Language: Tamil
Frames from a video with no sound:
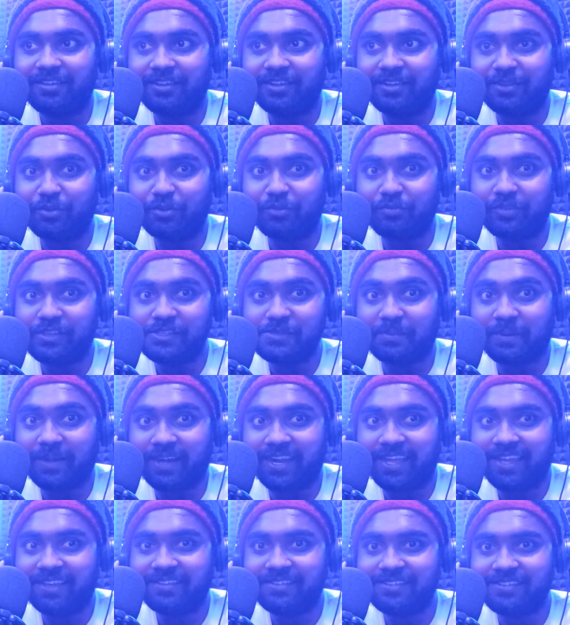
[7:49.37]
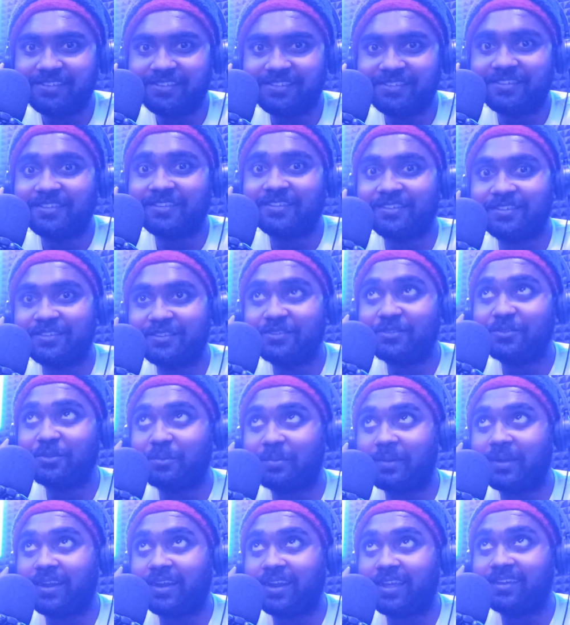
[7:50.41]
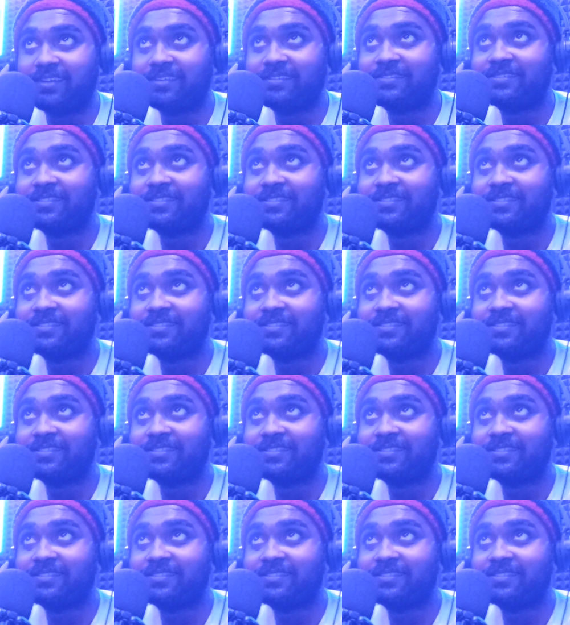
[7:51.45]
இன்னும் ஃபிக்ஸ் பண்ணல ஸோ பார்க்கலாம்